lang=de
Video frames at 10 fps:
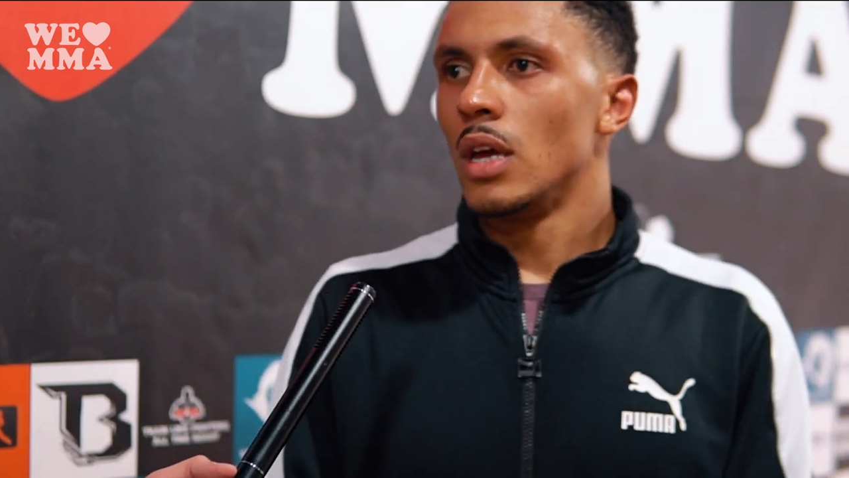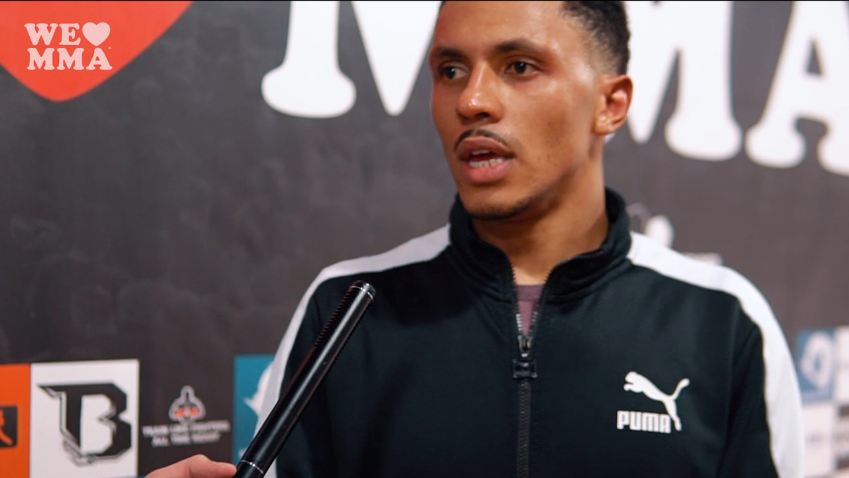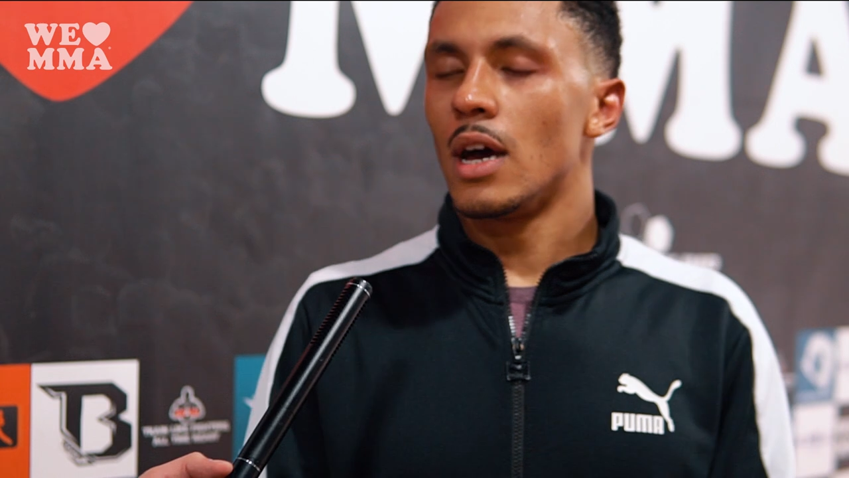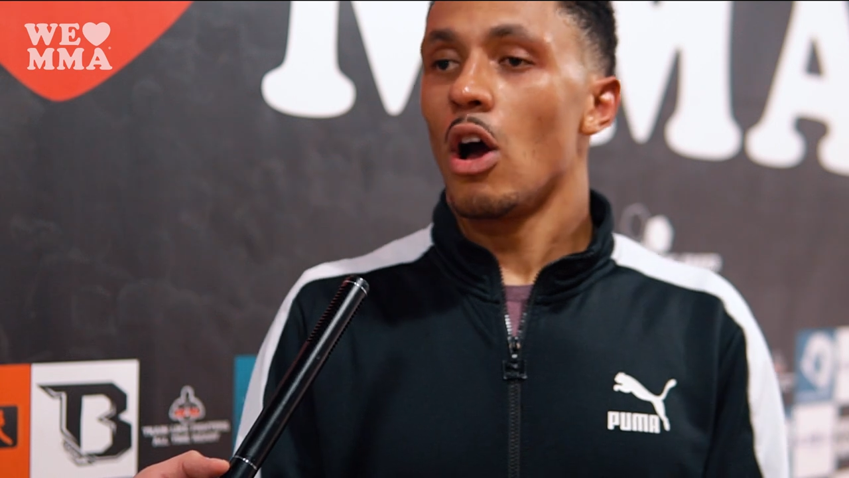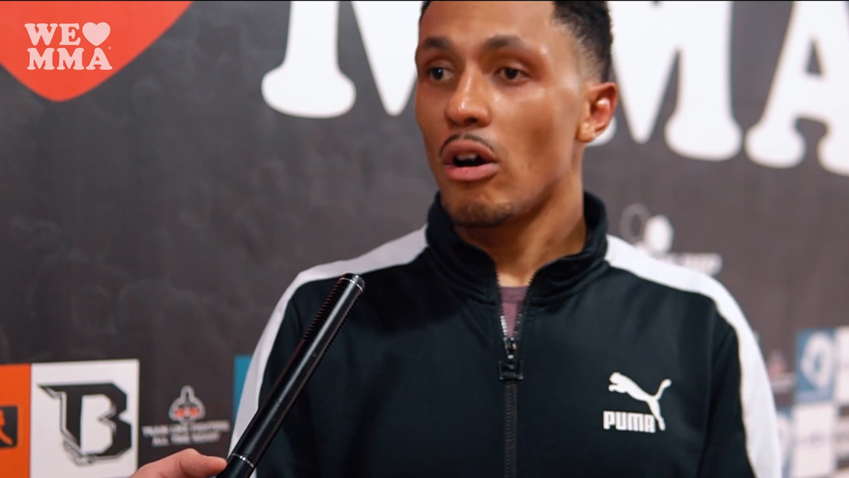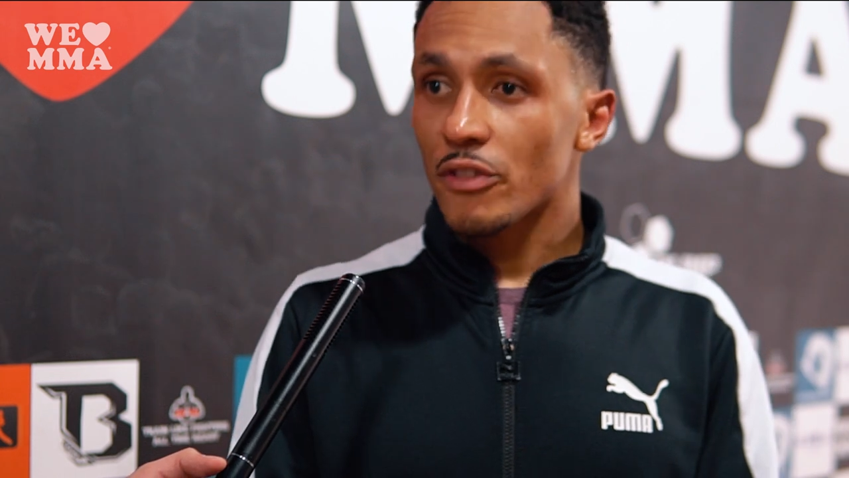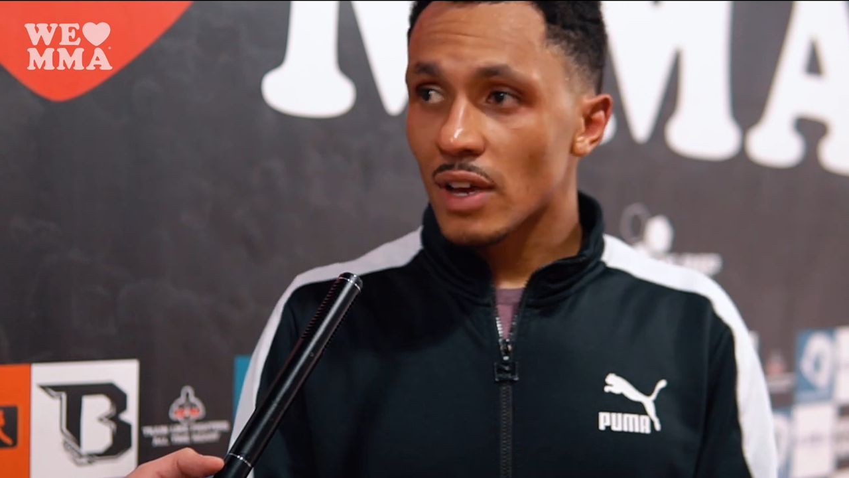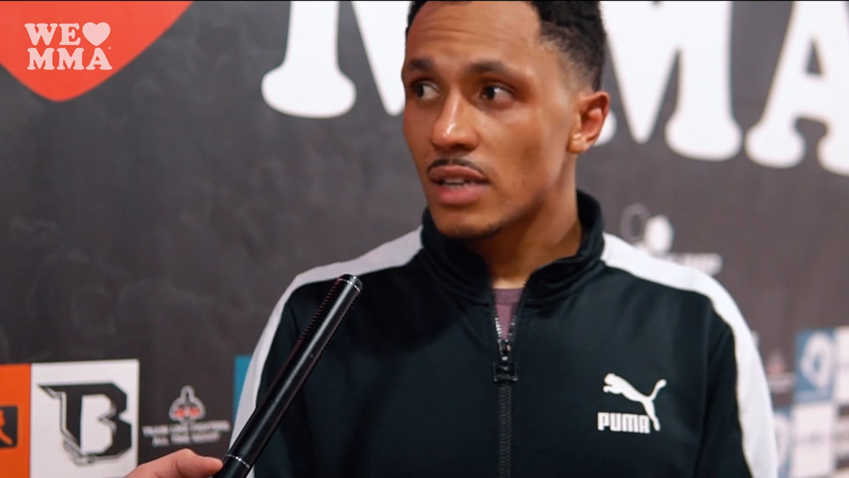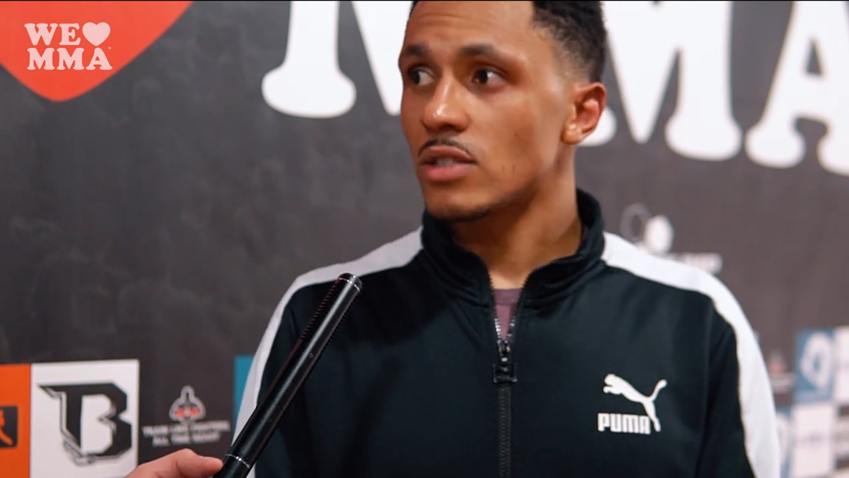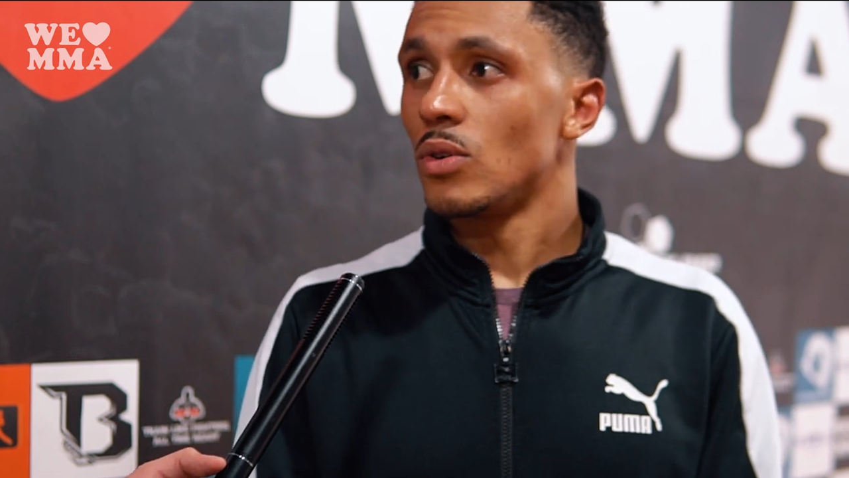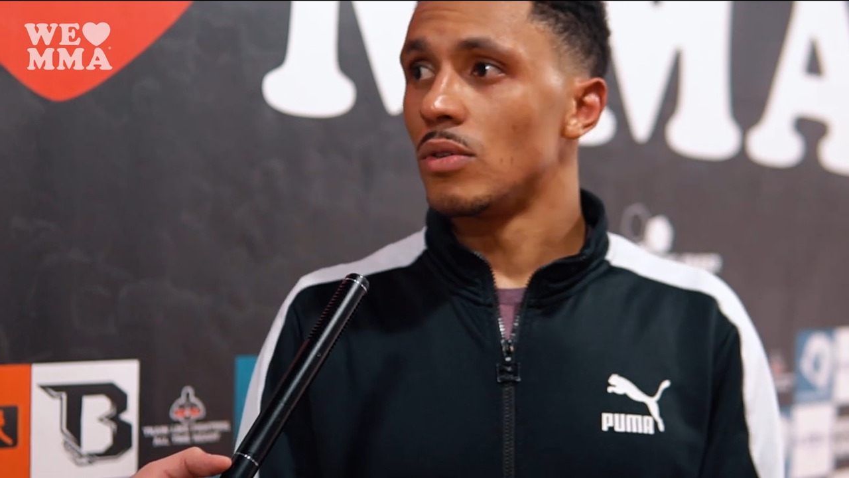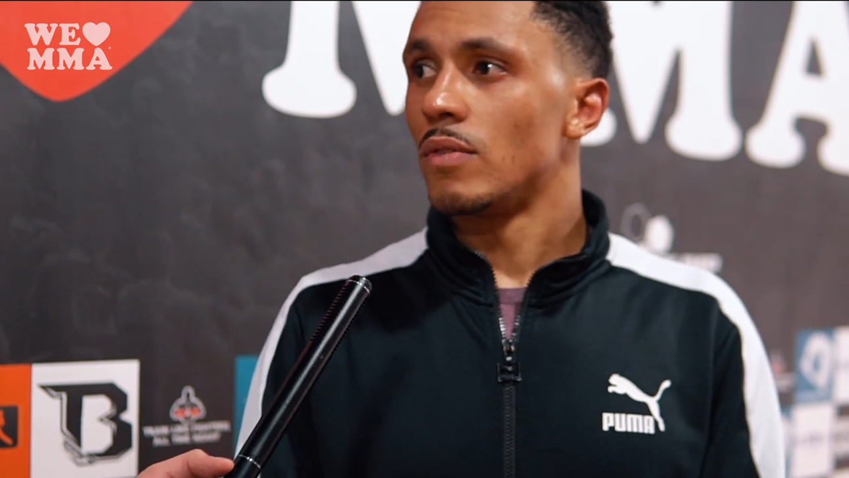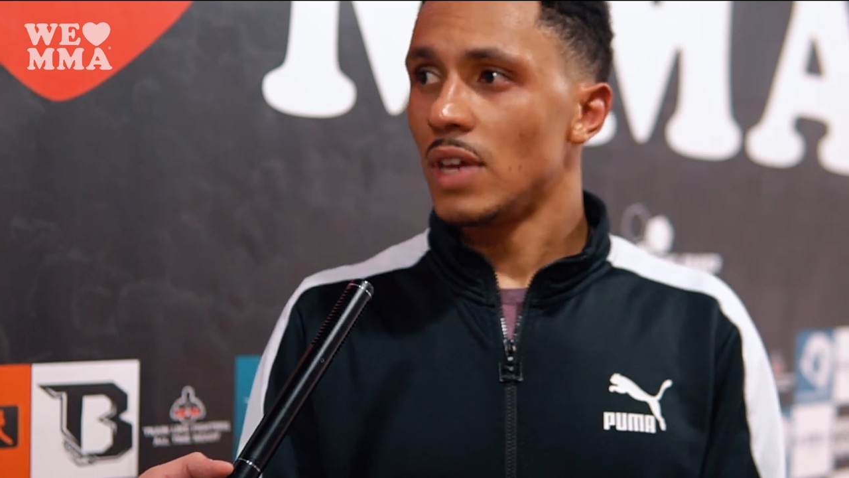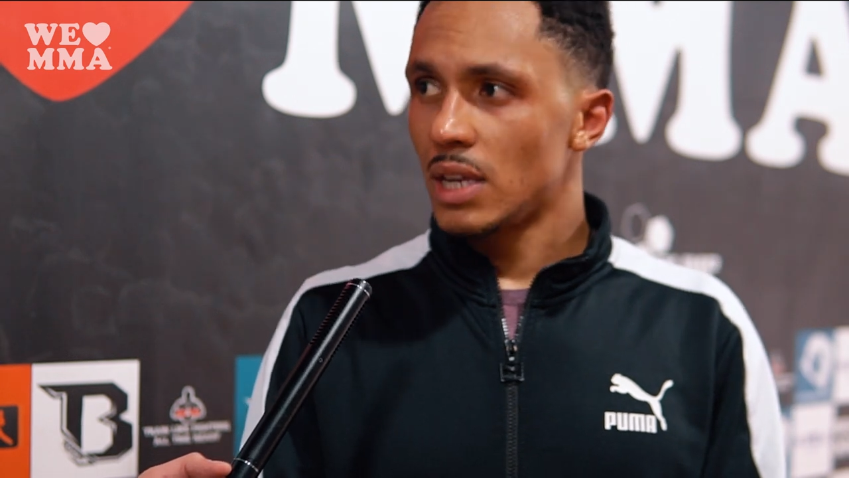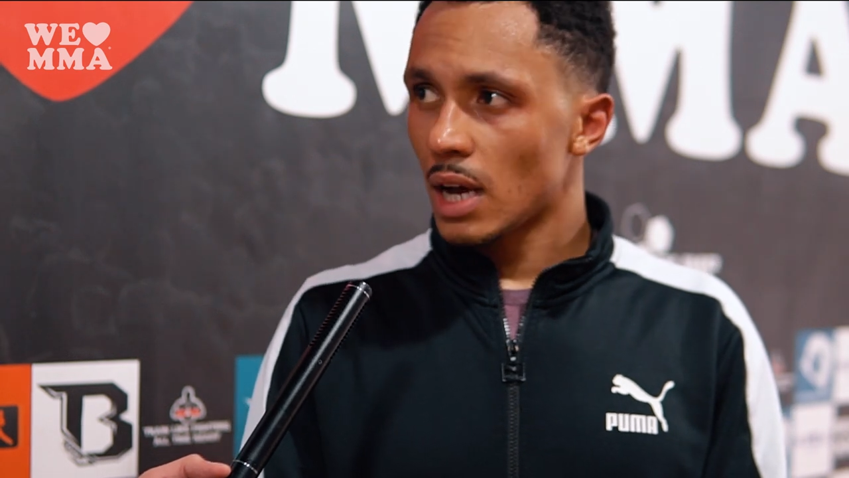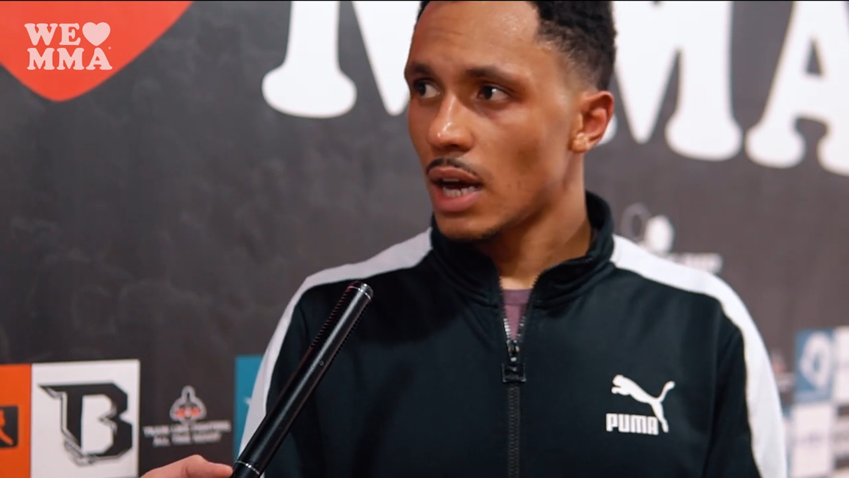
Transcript: eher öfters und weniger